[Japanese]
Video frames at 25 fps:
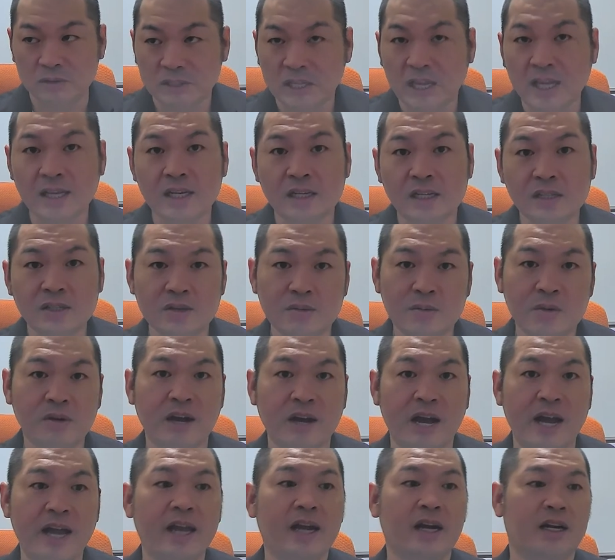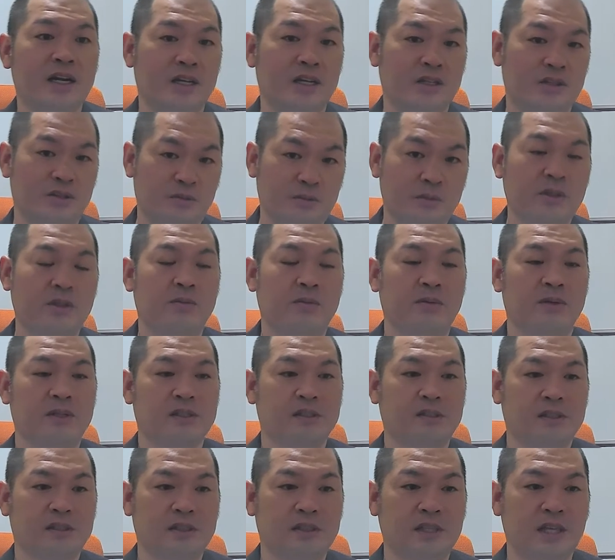体感してもらうのが早いかなと思ってます。